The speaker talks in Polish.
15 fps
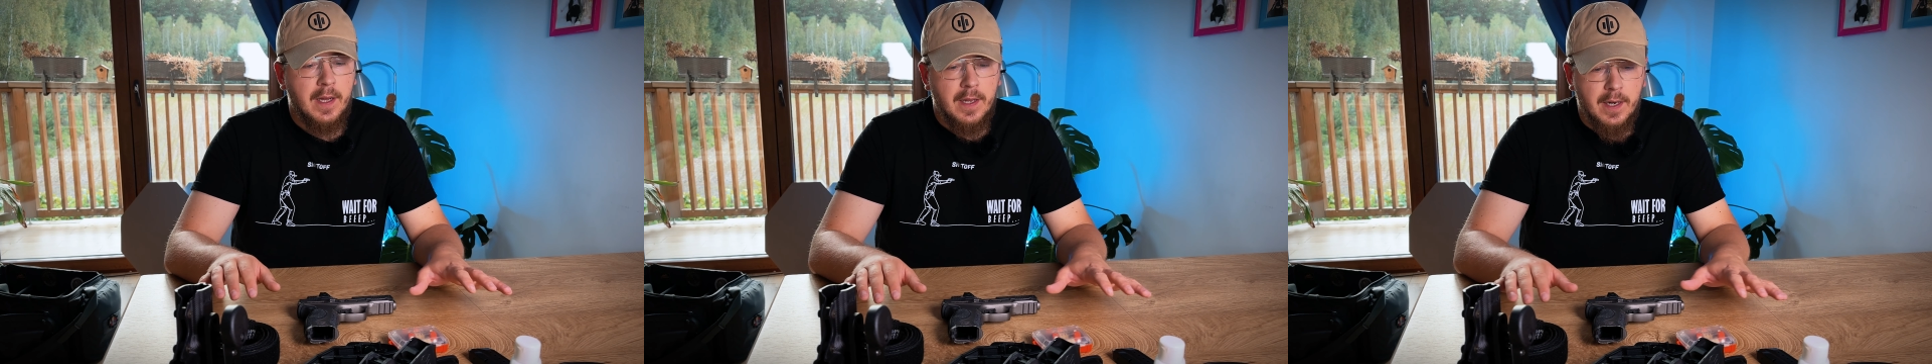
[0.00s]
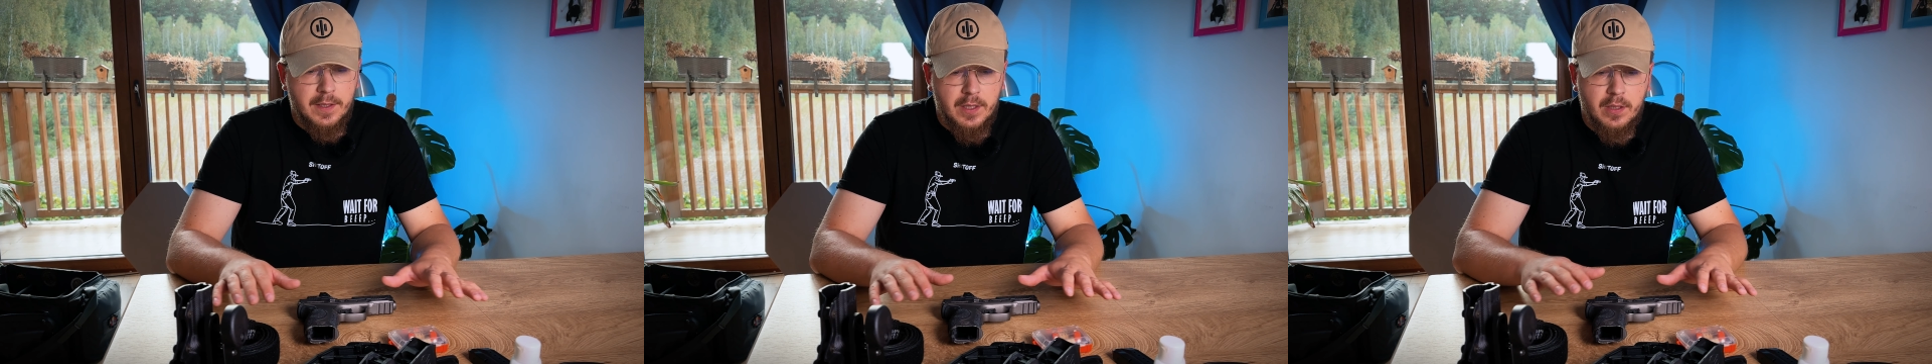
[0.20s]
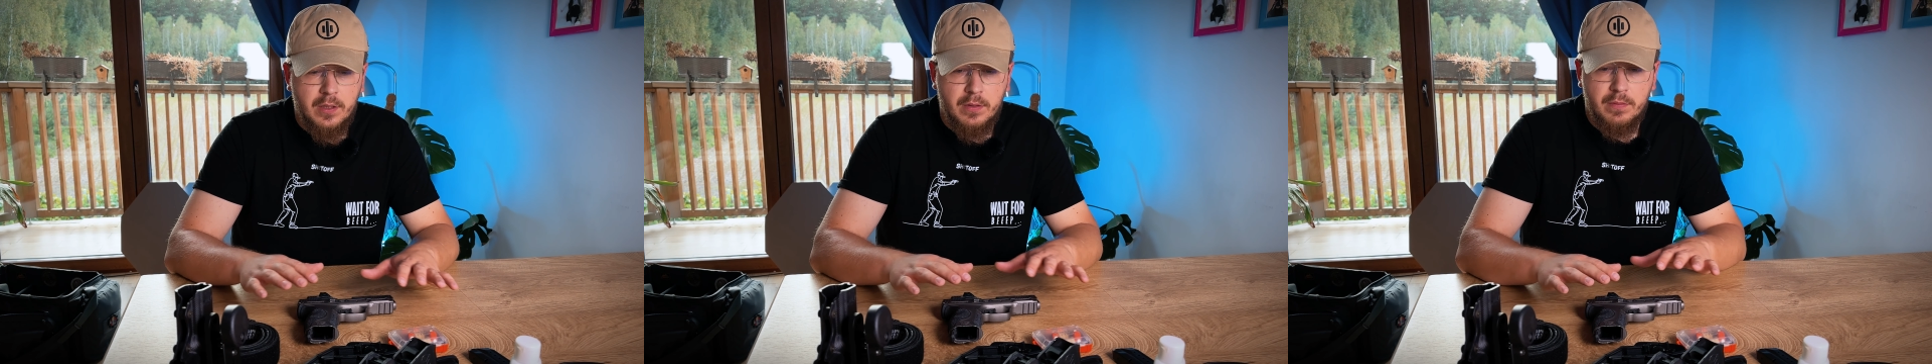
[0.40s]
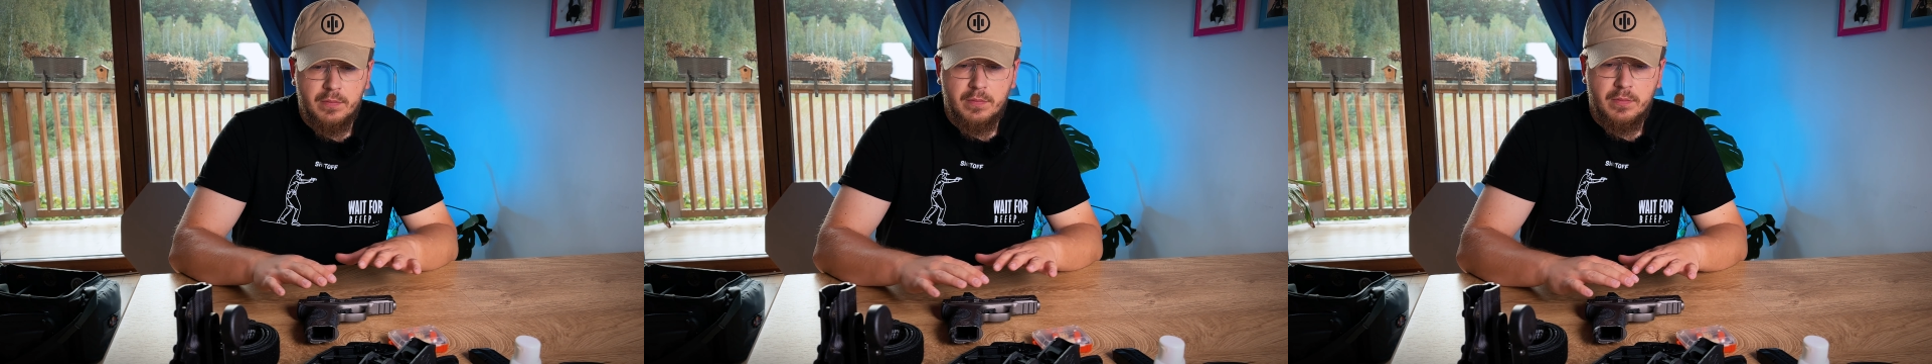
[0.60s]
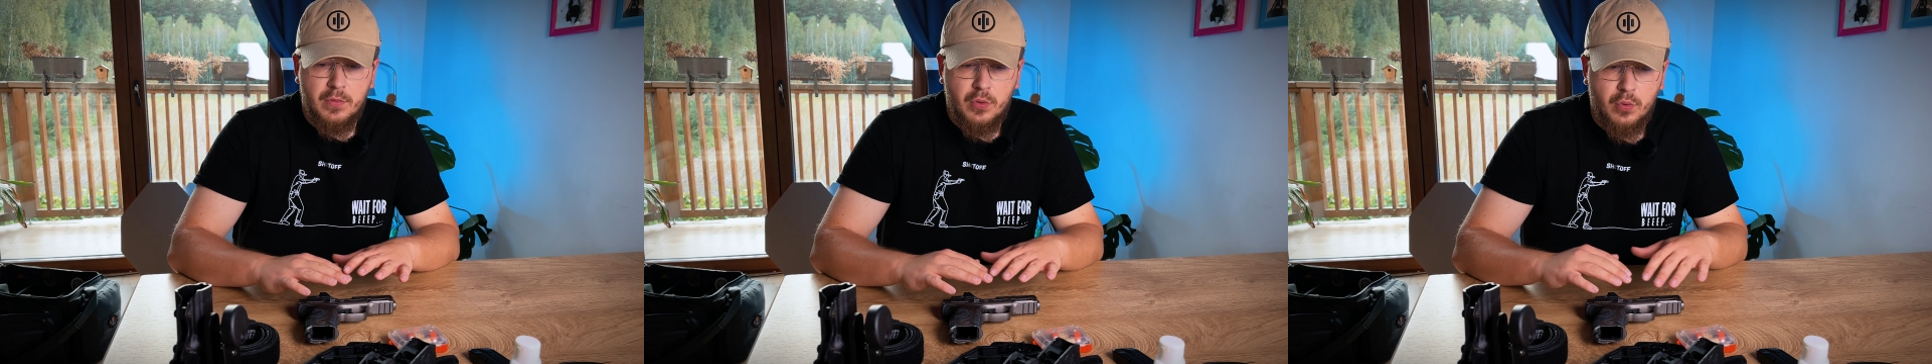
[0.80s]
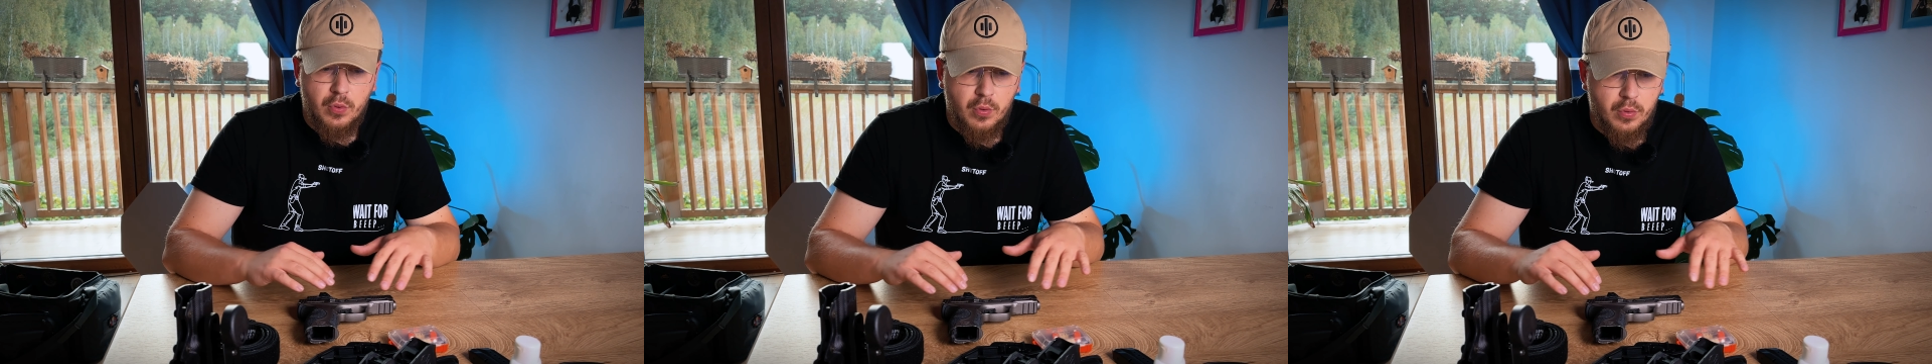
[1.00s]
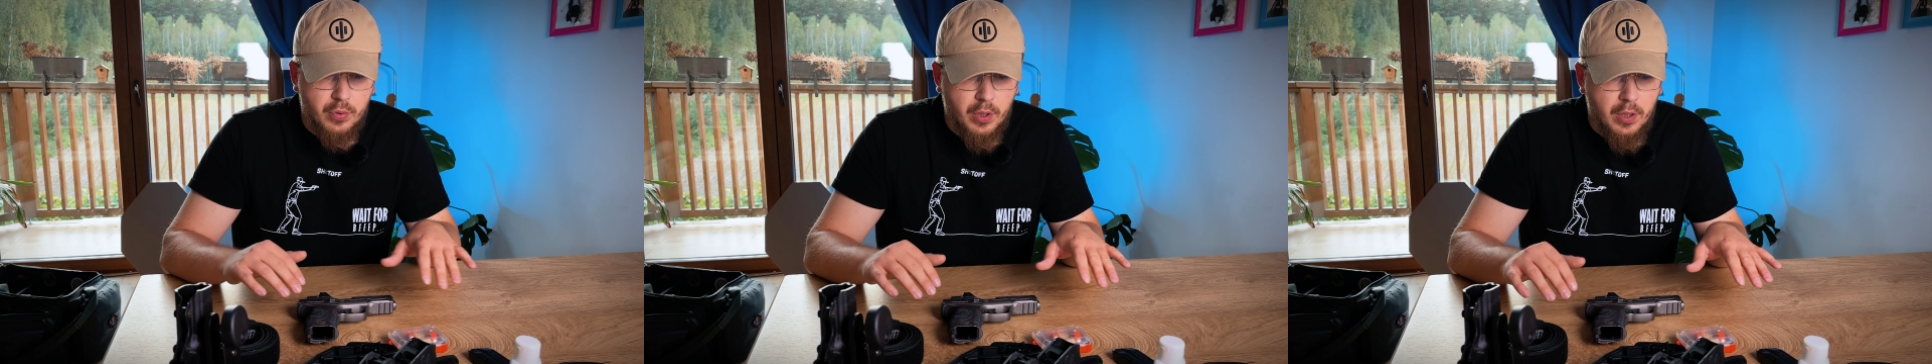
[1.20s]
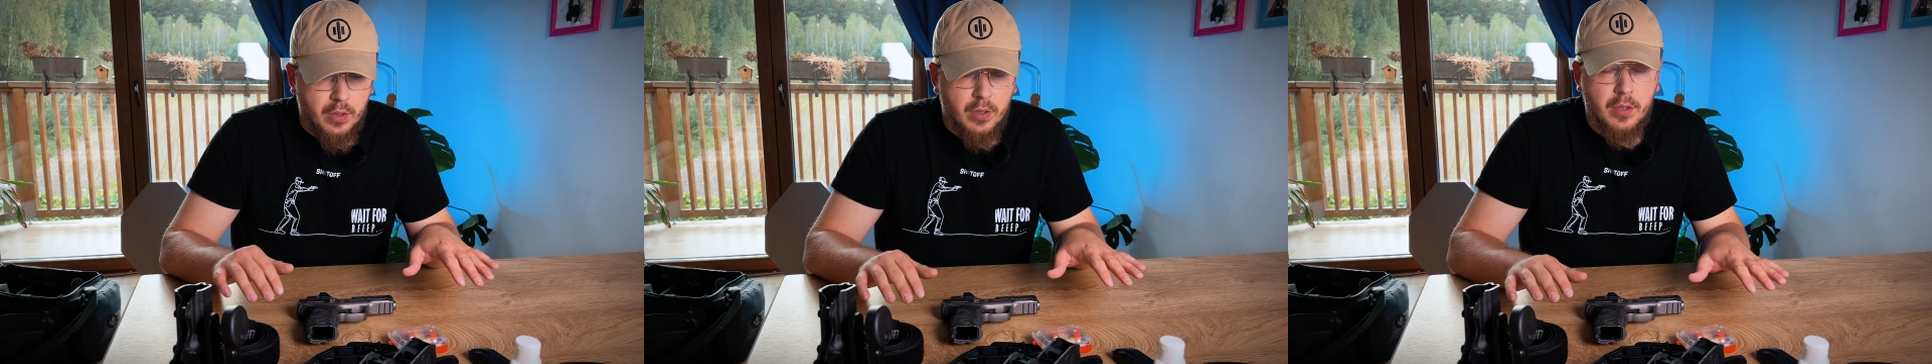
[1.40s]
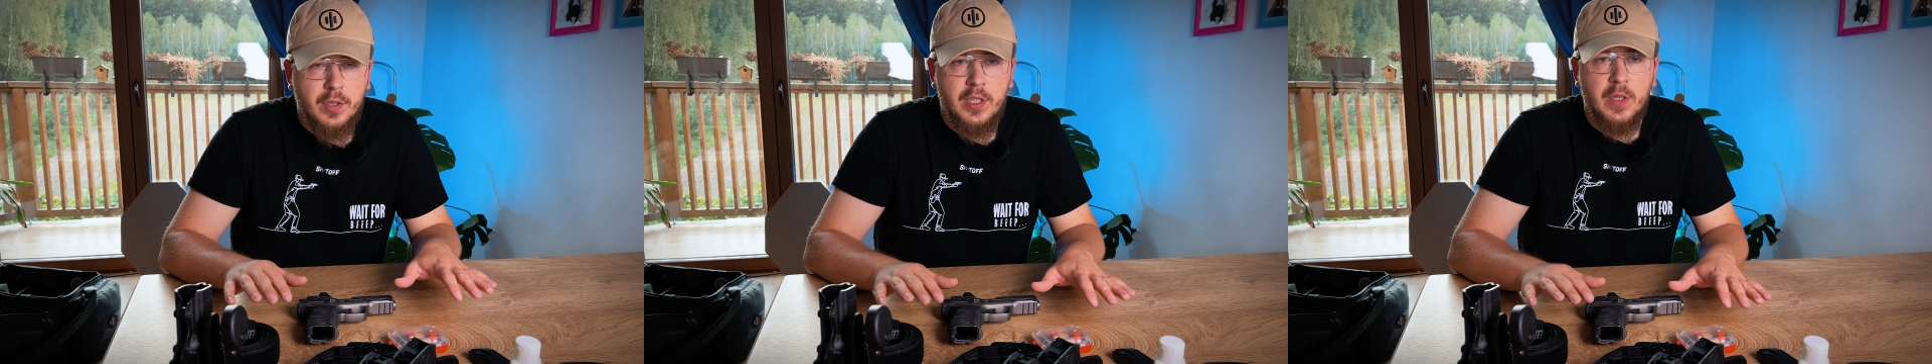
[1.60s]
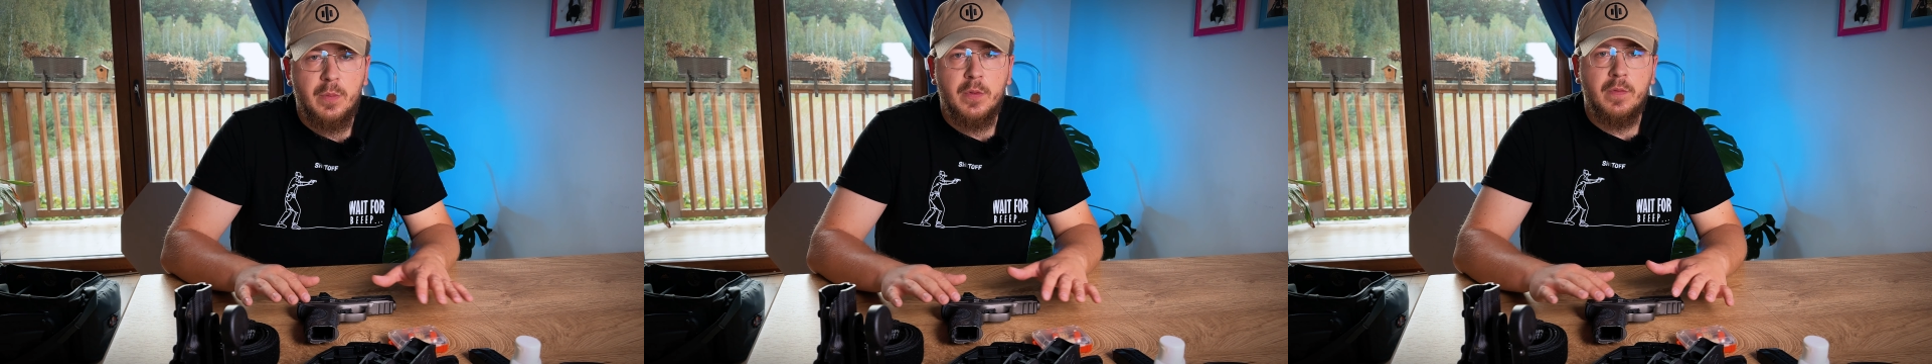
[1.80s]
Dlatego tu tylko
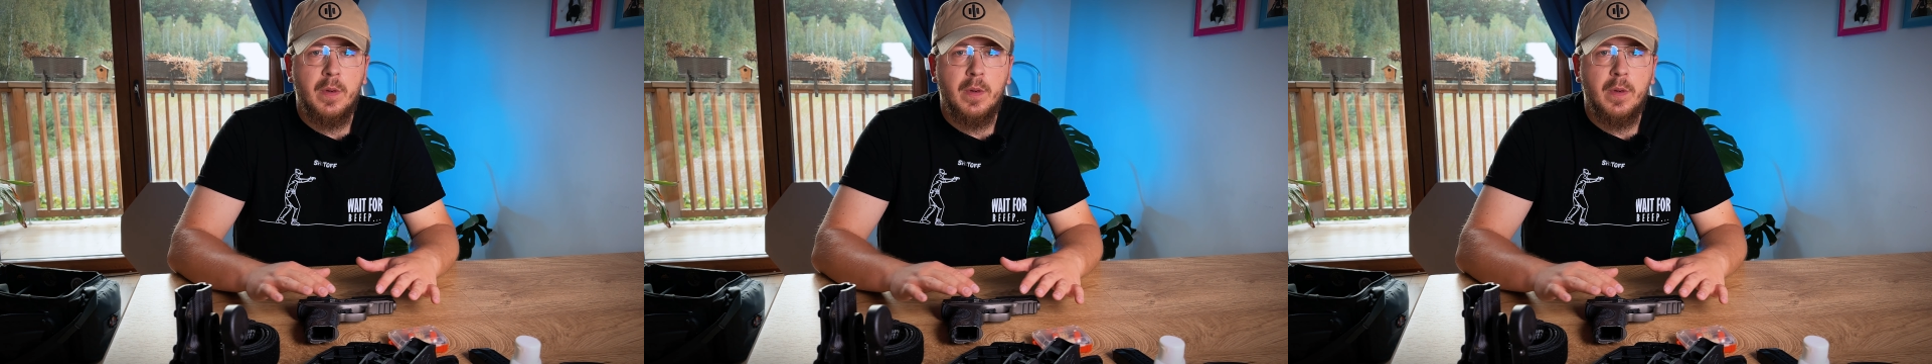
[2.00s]
chciałbym